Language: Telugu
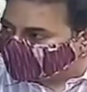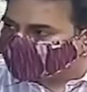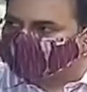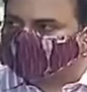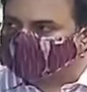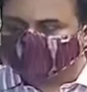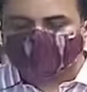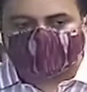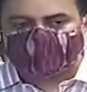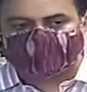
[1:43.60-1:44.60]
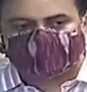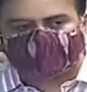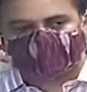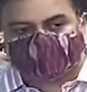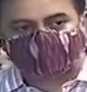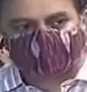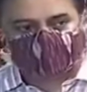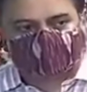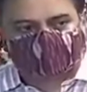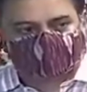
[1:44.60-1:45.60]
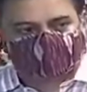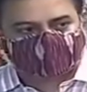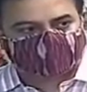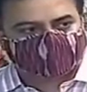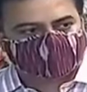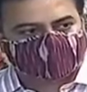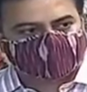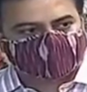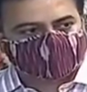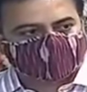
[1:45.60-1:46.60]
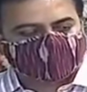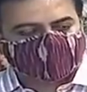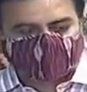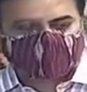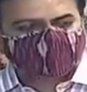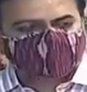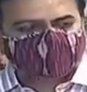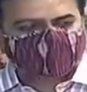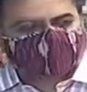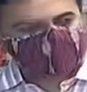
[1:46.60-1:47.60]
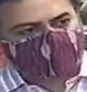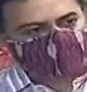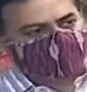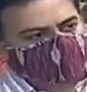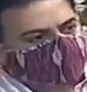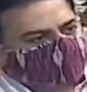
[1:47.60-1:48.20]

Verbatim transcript: ఏదో ఒక రూపంలో అనుసరించక తప్పదు అనే మాట కూడా నేను ఈ సందర్భంగా విజ్ఞప్తి చేస్తా ఉన్నాను ఇది గతంలో కూడా